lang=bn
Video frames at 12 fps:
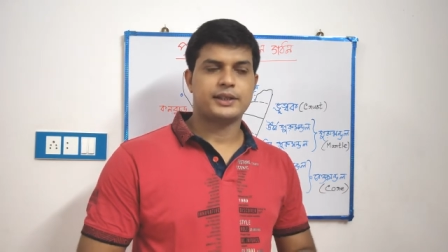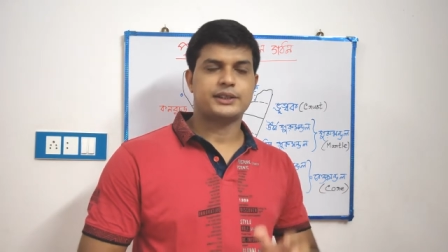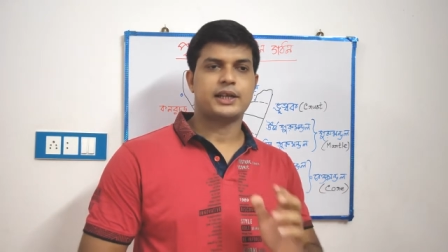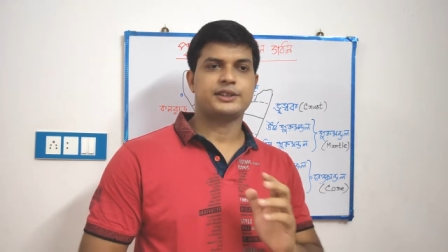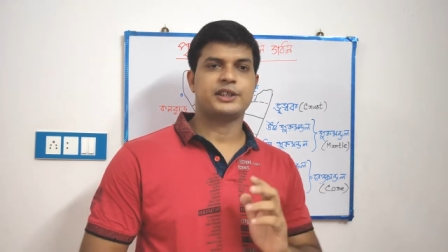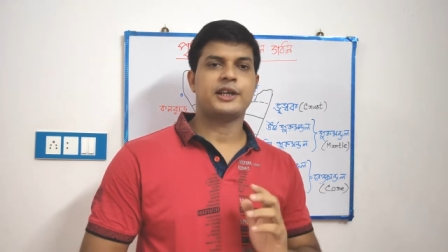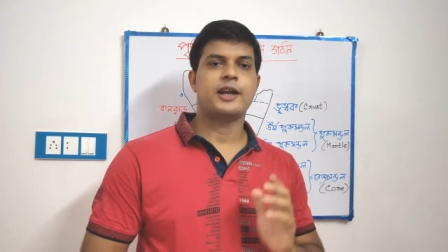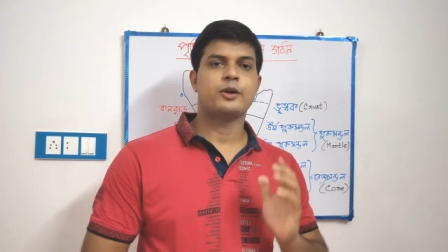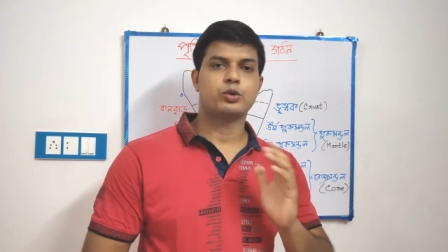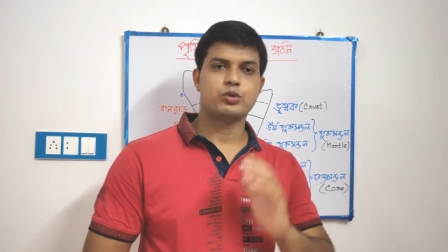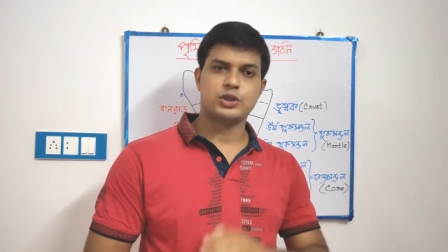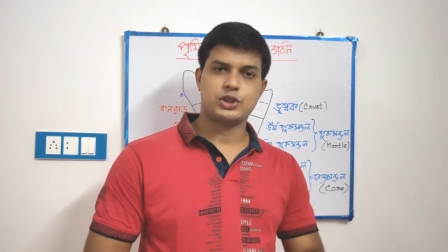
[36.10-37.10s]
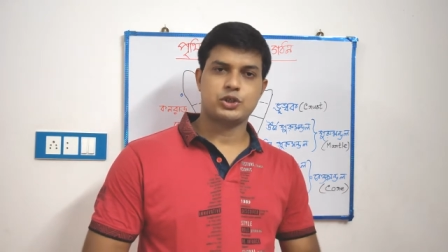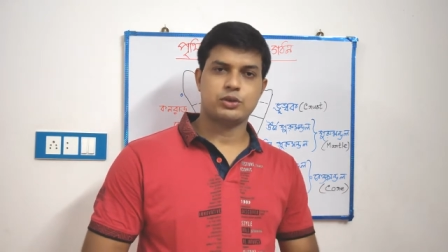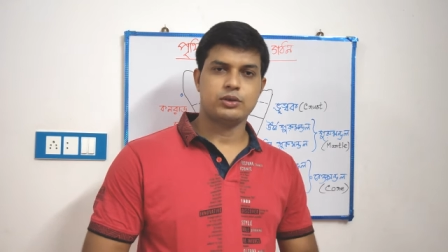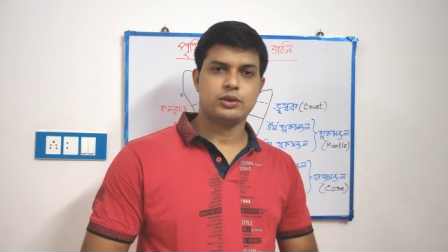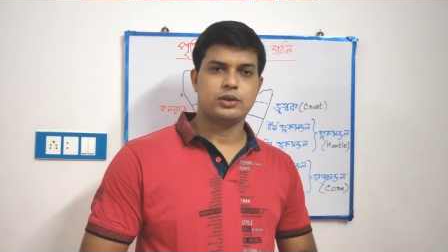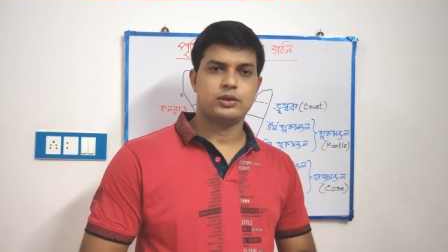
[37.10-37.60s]
আর যারা চ্যানেলে নতুন
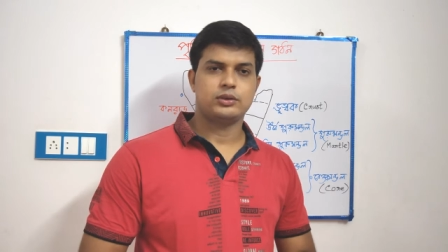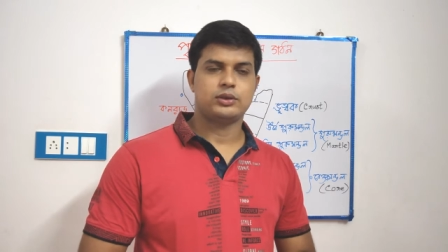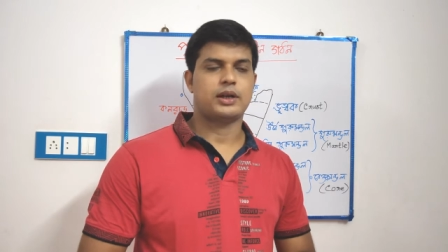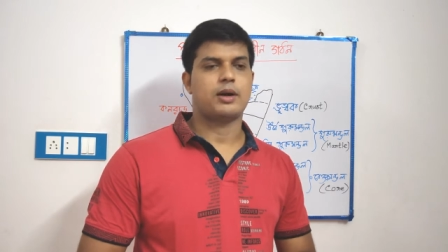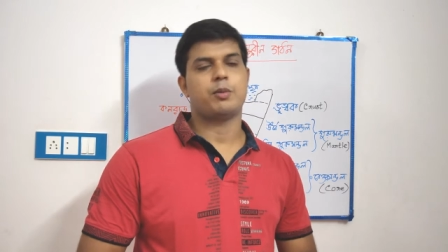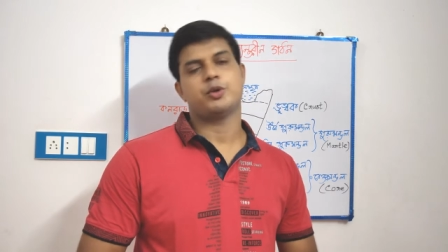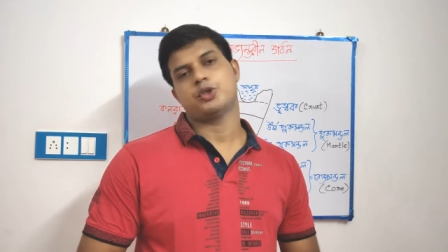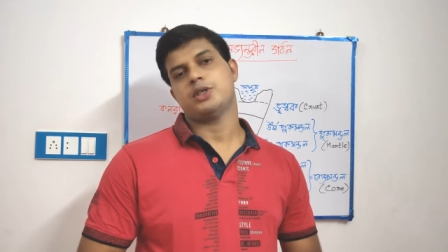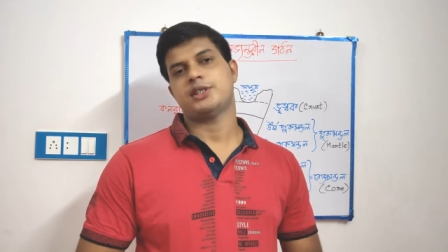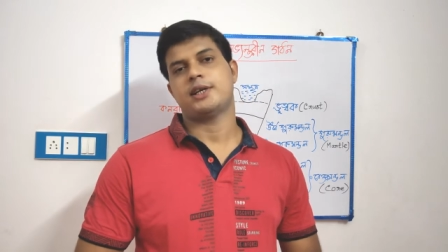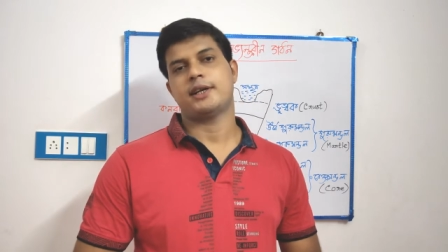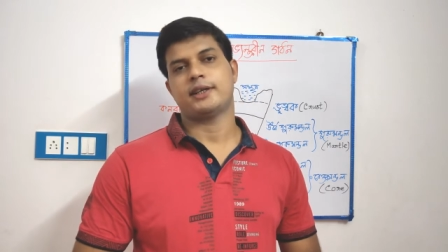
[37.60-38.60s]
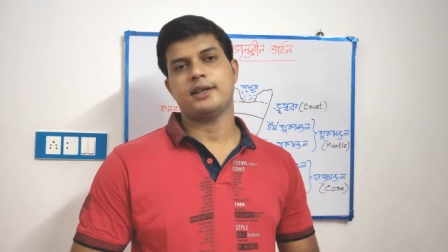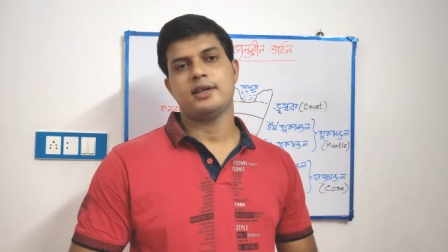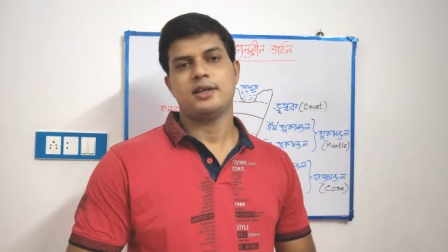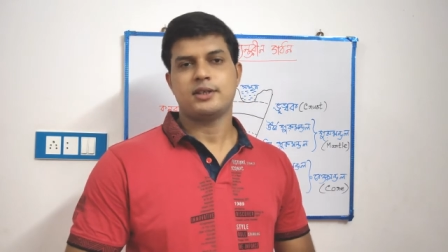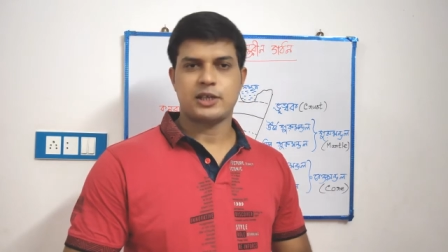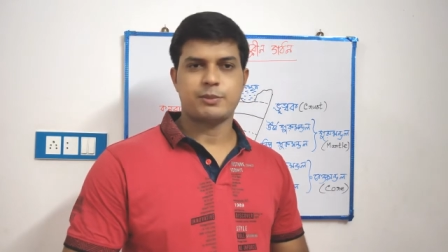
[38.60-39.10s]
এসছো তারা অবশ্যই চ্যানেলটাকে
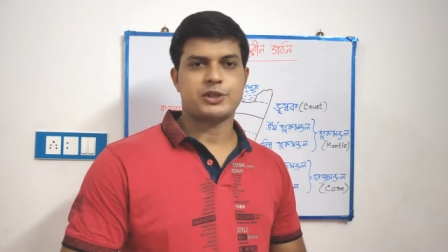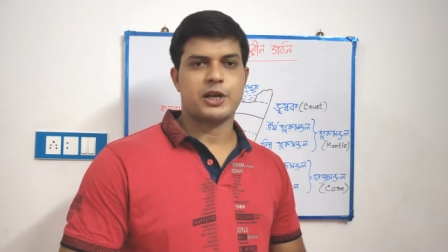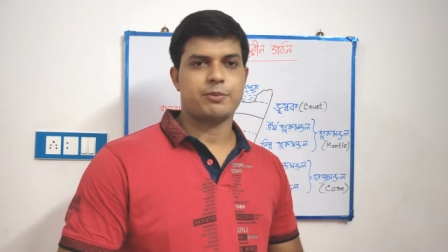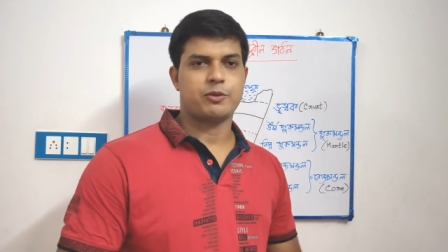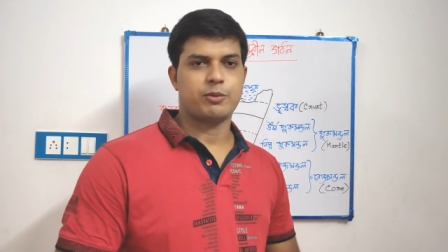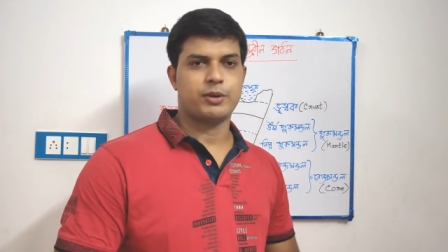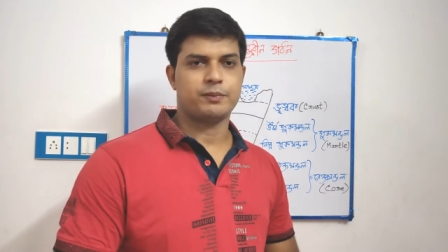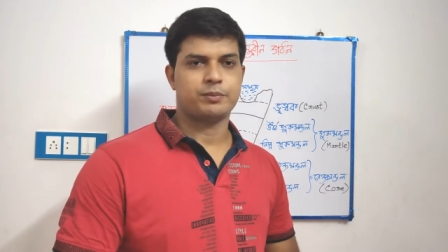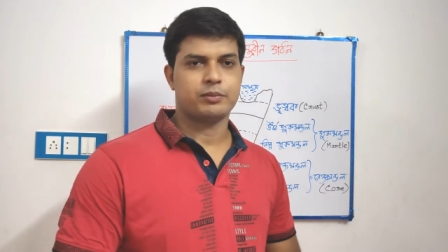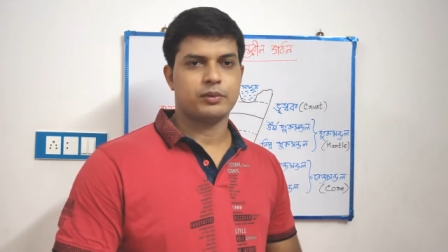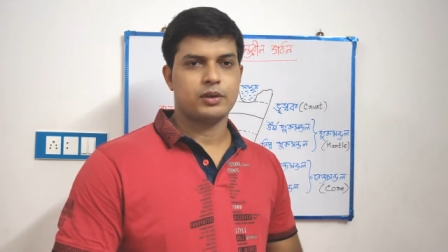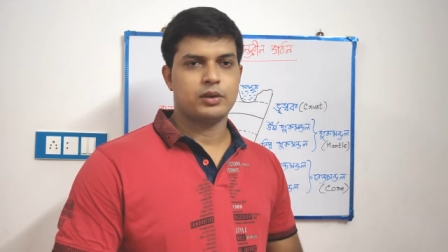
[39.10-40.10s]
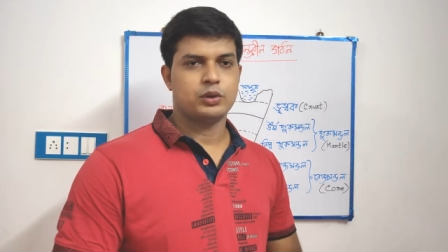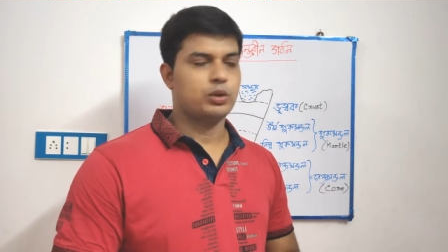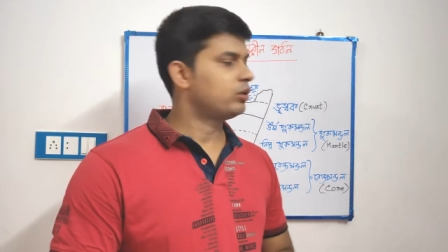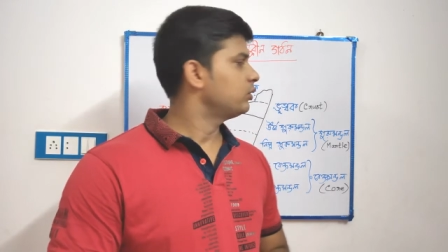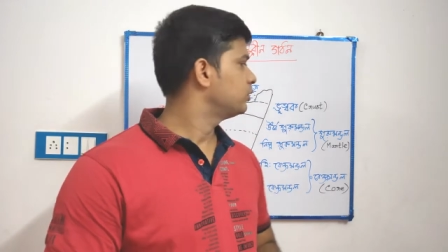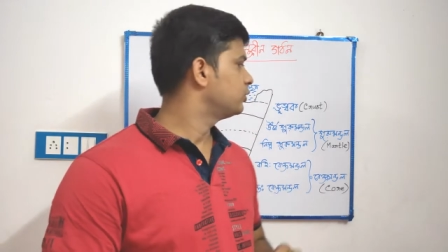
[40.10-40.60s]
সাবস্ক্রাইব করবে
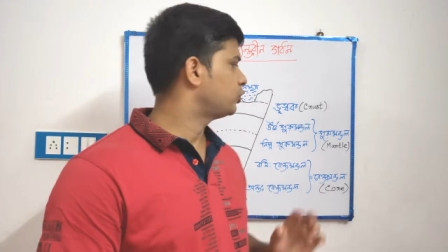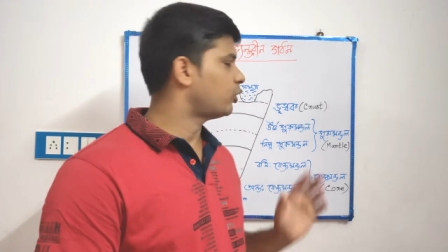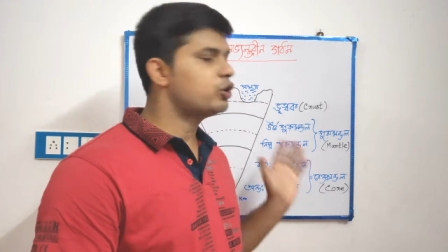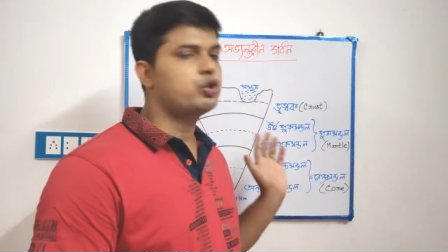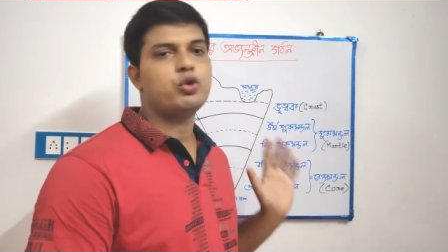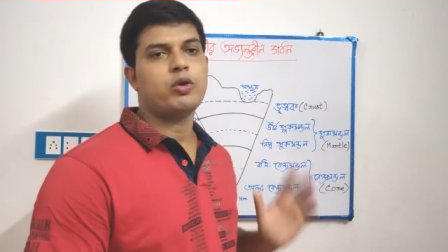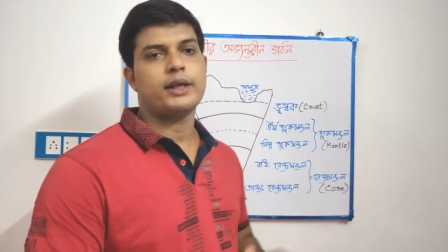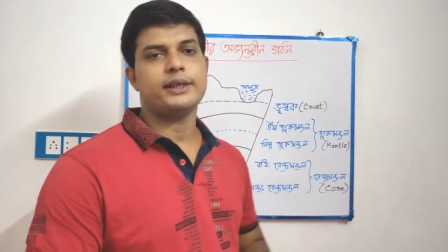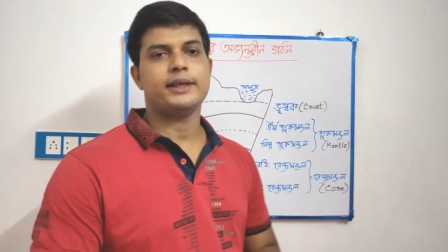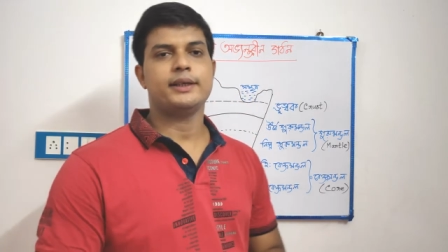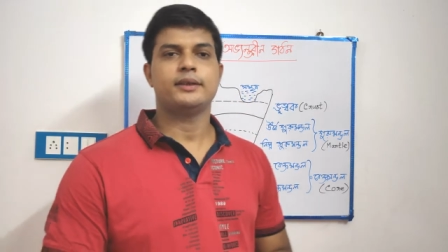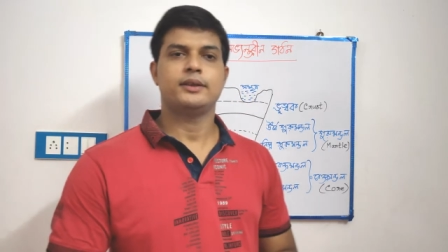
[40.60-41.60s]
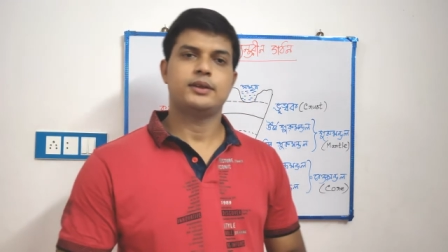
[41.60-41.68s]
তো চলো শুরু করা যাক